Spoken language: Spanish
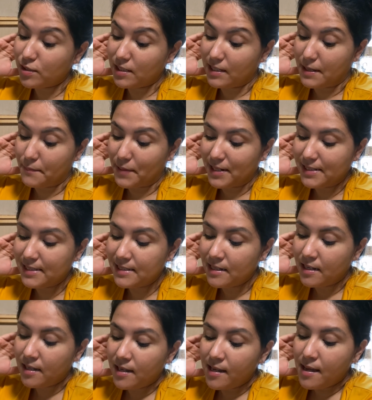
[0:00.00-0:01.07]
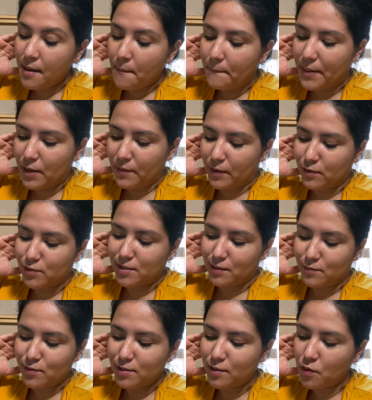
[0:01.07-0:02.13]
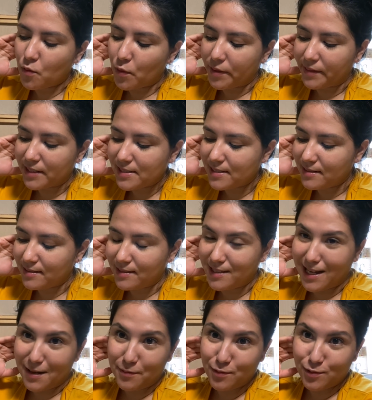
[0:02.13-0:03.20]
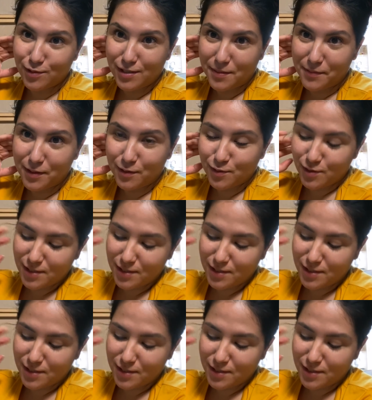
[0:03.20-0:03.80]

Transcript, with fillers: y demás. Pero me costaron 50 centavos, amigos.